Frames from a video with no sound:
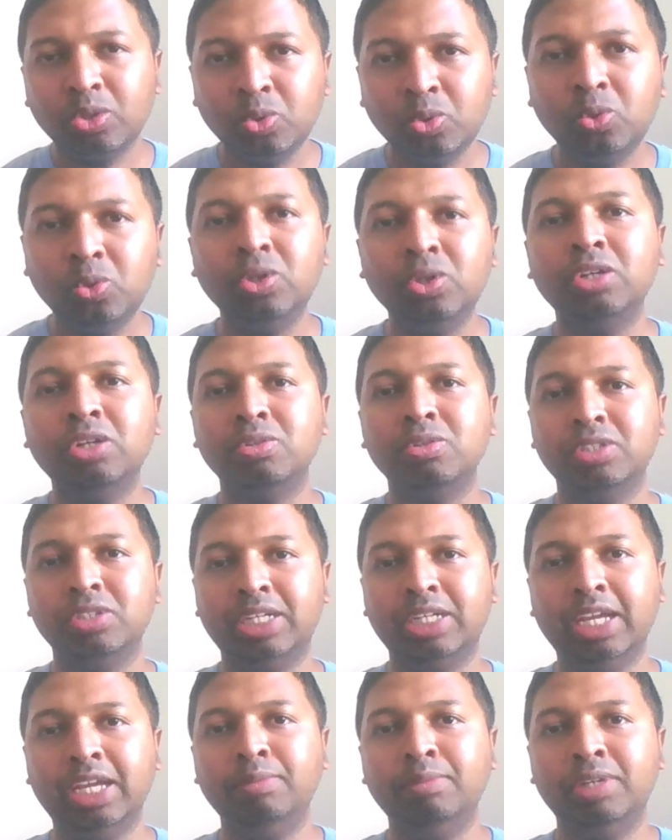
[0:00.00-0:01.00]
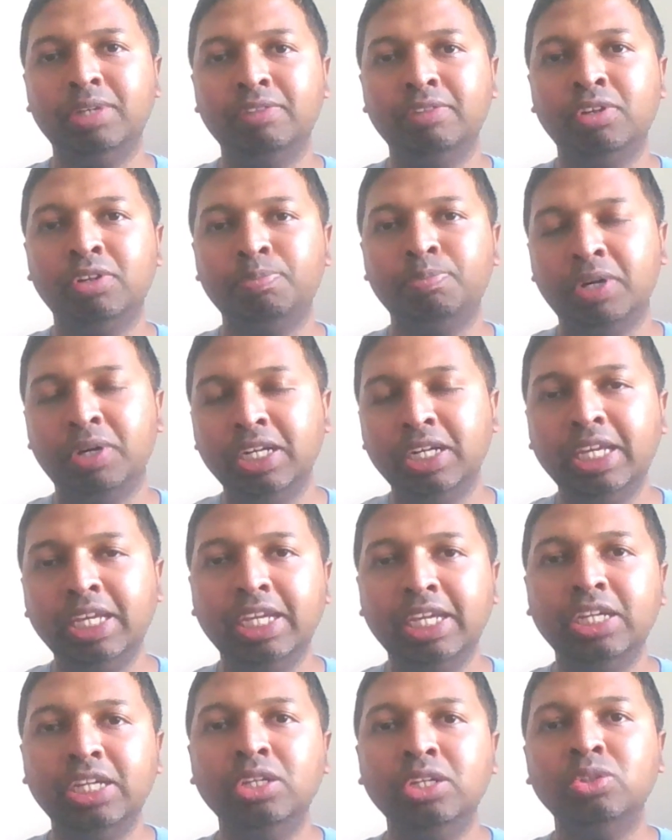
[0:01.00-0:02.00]
கூட கொஞ்சம் டைம் டிவோட் பண்ணி
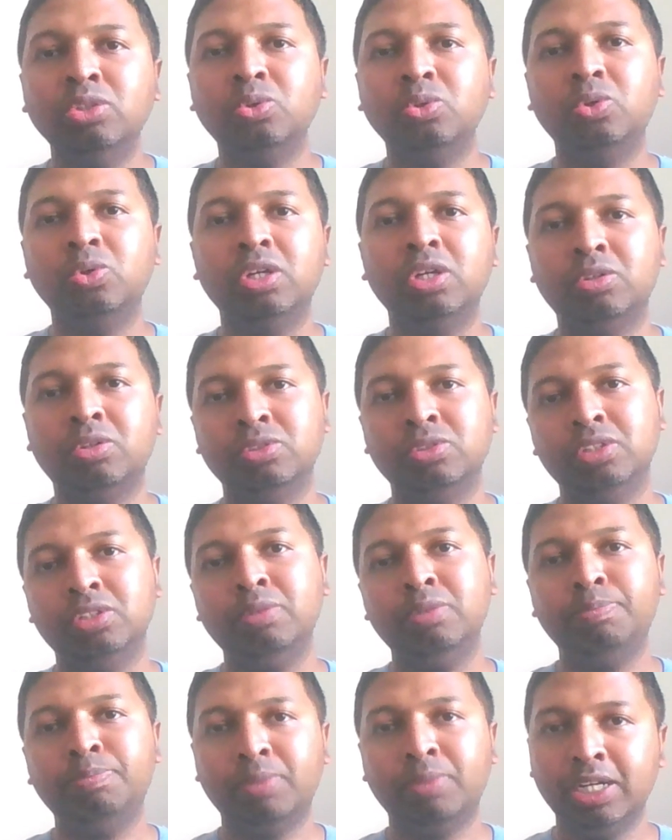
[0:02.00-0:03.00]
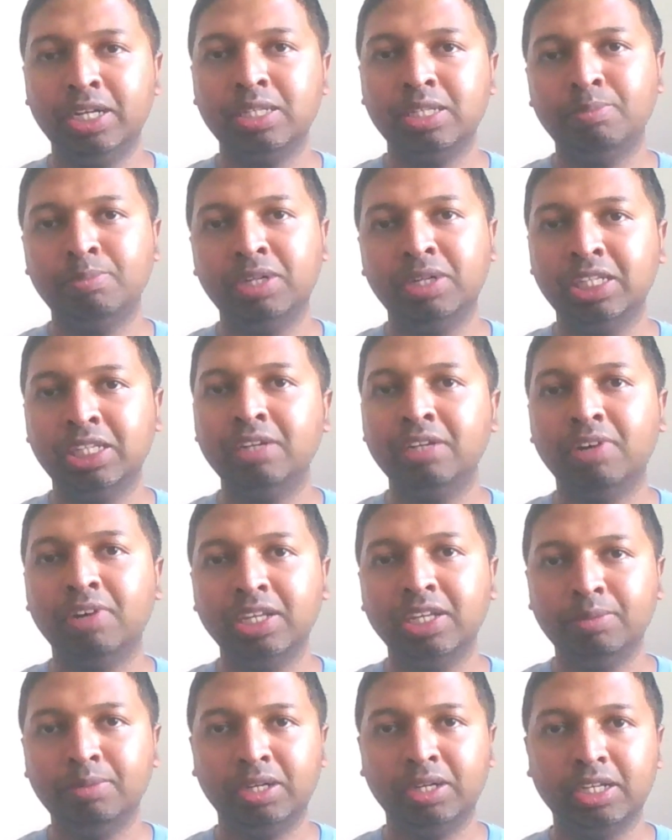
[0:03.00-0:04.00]
இன்னும் கூட கொஞ்சம் பணம் சம்பாதிக்கிற
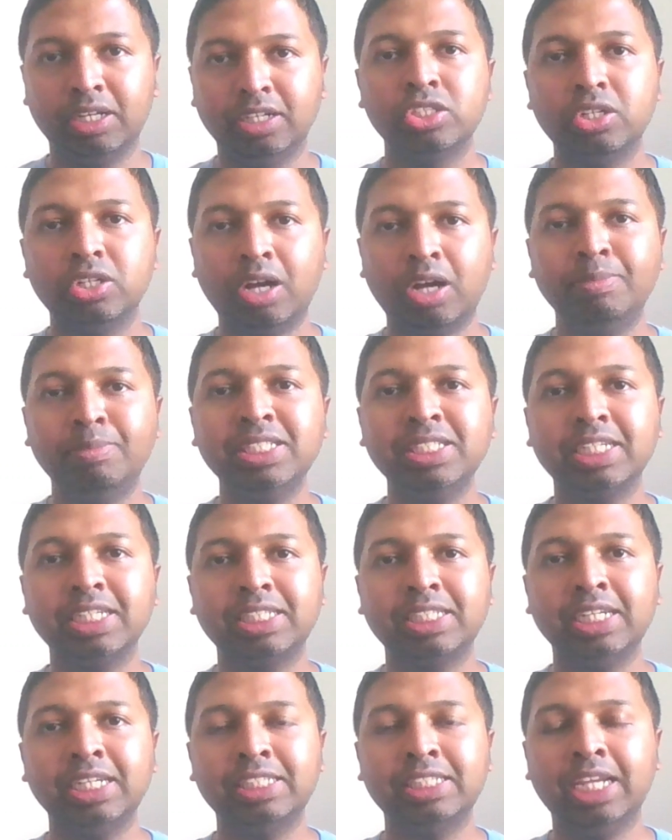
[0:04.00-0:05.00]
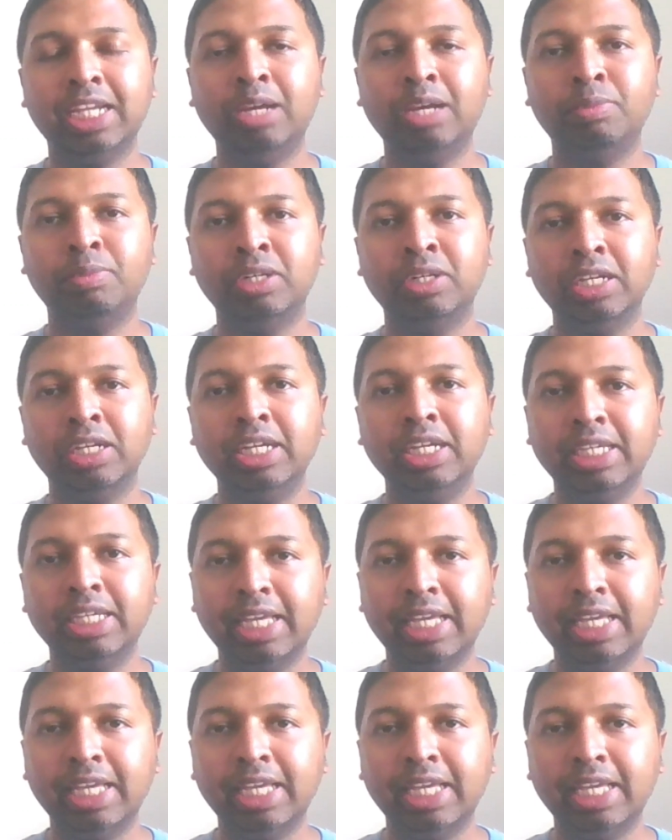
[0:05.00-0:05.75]
வழியை பார்க்கலாம் ஸோ கமெண்ட் செக்ஷனில் ஷேர் பண்ணுங்க